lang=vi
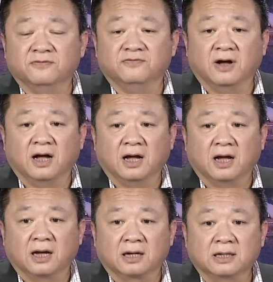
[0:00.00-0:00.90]

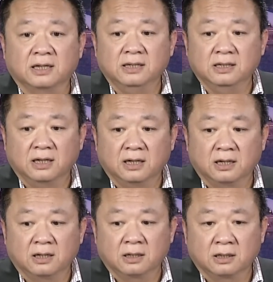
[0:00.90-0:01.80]
và cái
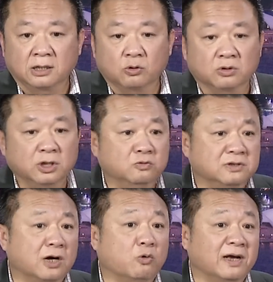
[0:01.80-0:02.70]
cái cuộc điều
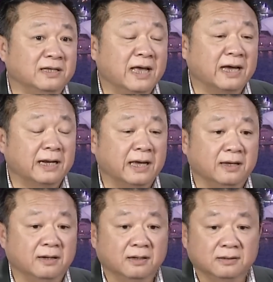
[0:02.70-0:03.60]
trần hoàng gia
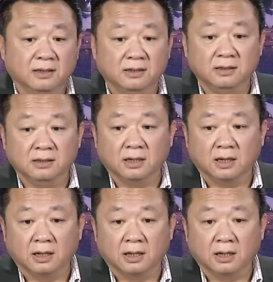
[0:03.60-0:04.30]
này đó thì